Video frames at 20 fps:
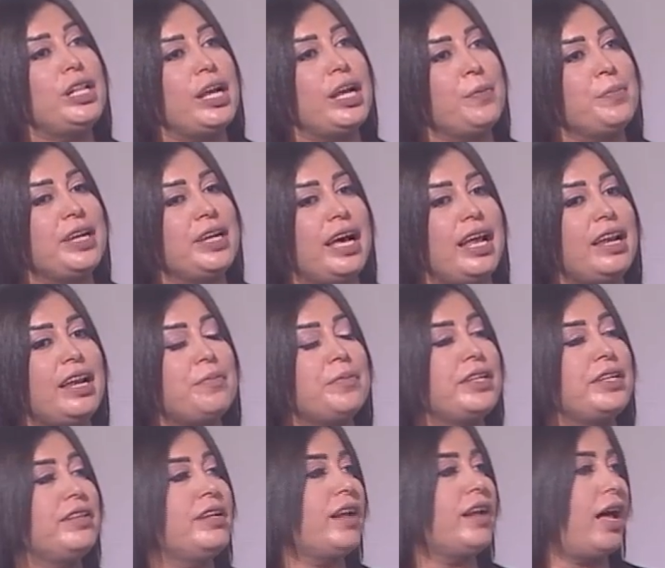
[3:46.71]
لابني هلا
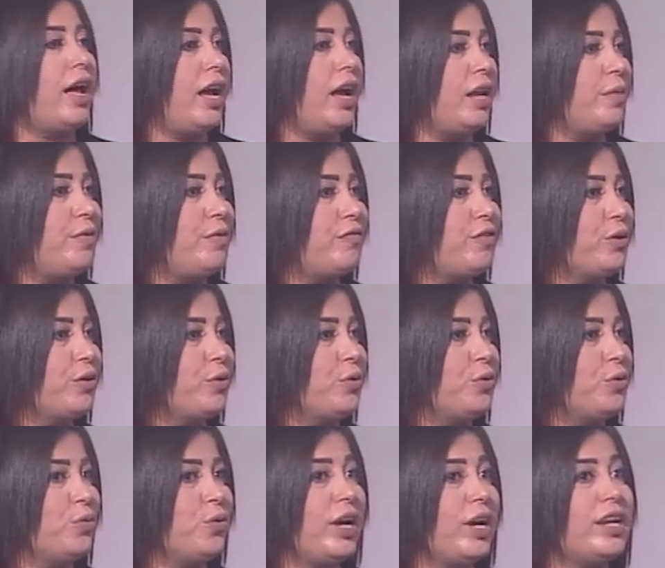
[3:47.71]
كثير اهالي بيفكروا
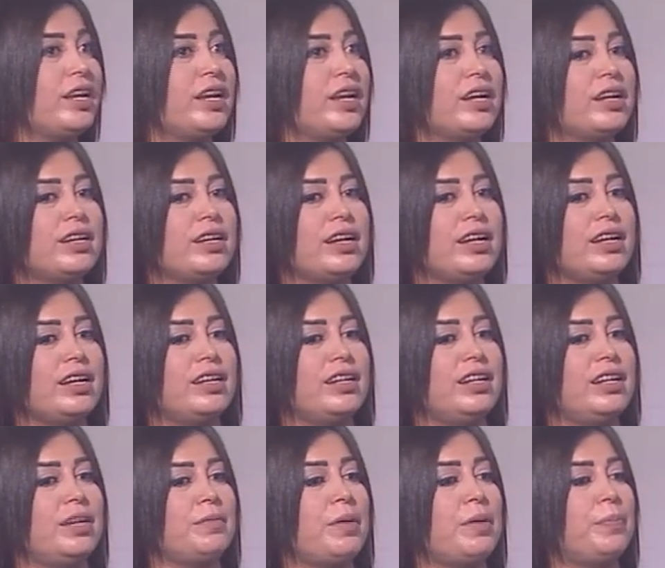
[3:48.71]
انه انا
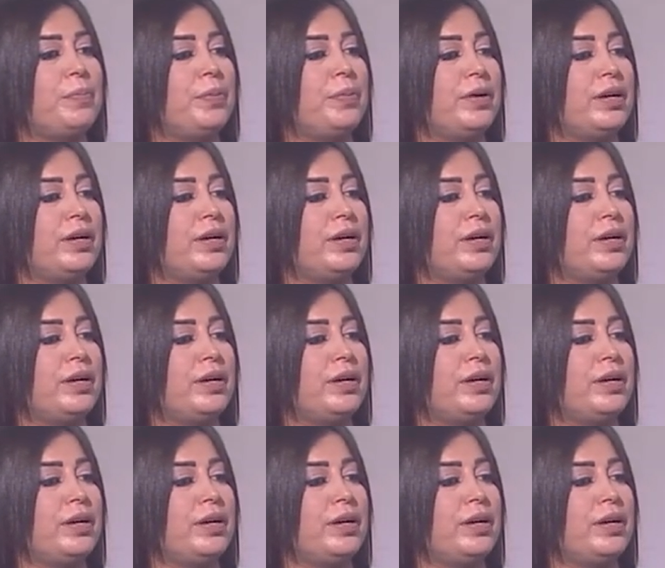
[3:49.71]
آه، لما